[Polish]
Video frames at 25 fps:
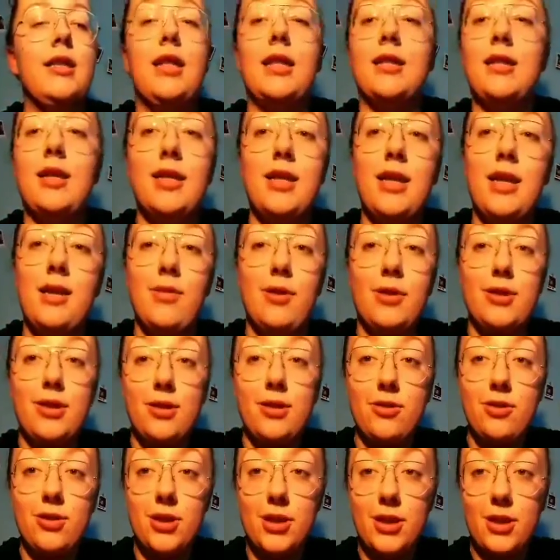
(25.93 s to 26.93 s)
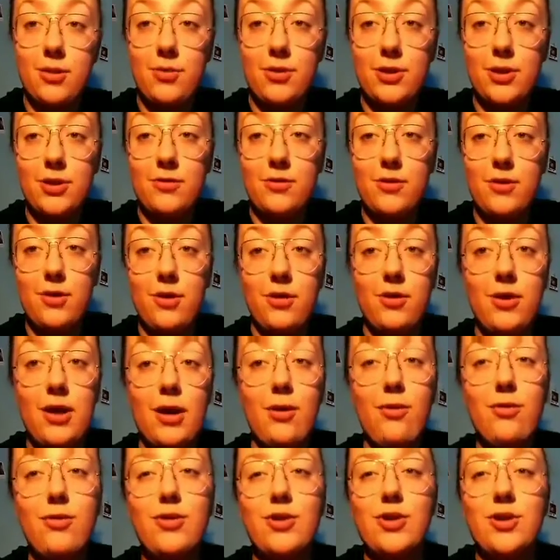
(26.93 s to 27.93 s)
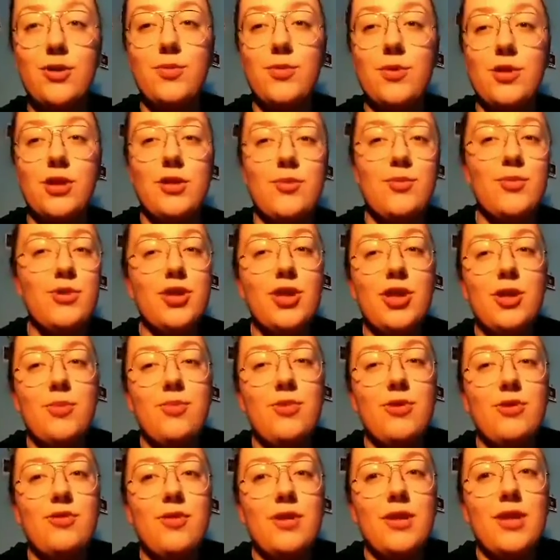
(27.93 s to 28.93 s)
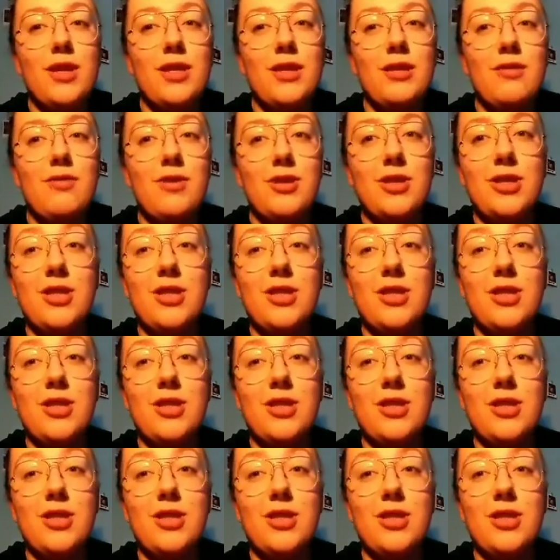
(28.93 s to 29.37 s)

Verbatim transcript: Nadal nie wiem, jak zakończenie będzie wyglądało, czy będziemy szli po świadectwa,